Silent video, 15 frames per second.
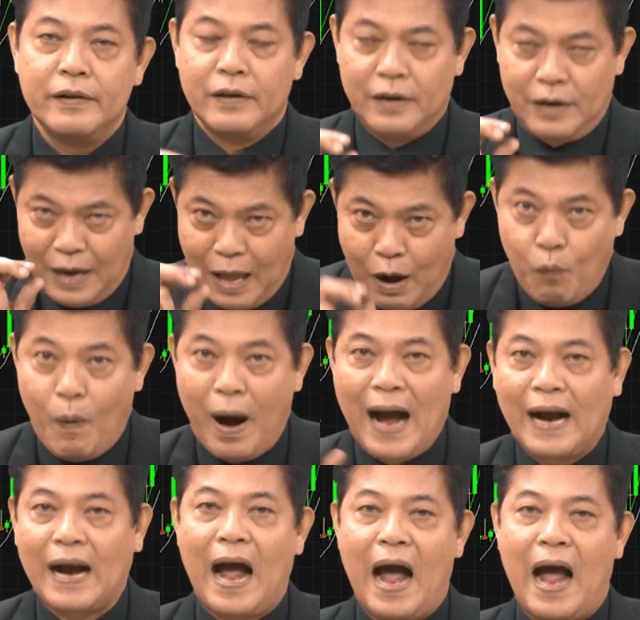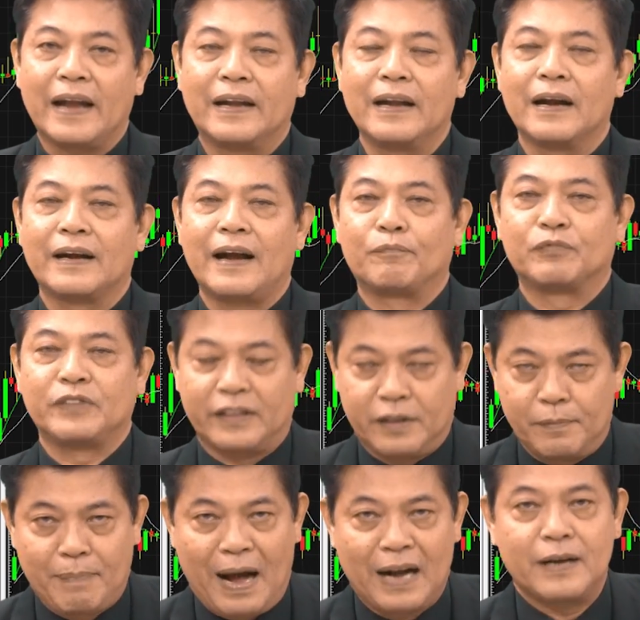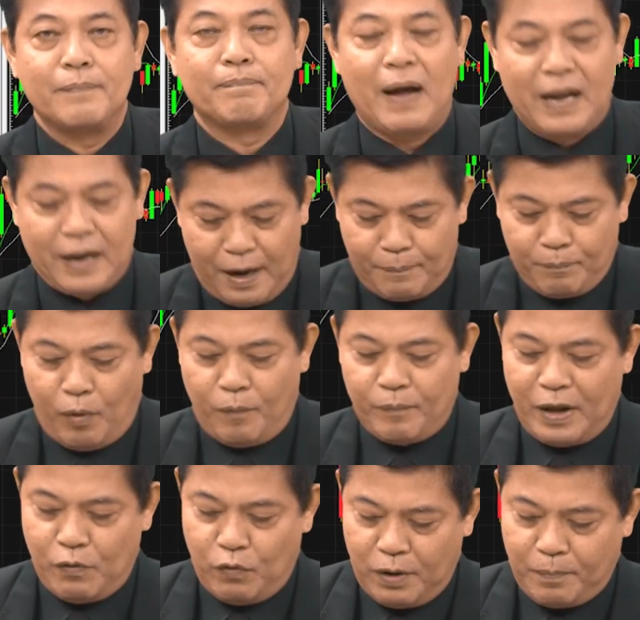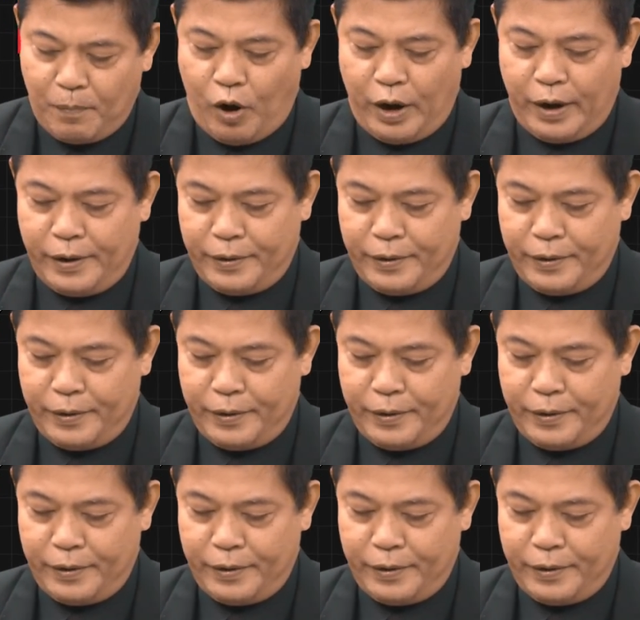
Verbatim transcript: แล้ววางขายที่ระดับ 70 บาทขึ้นไปครับ ผมใน Workpoint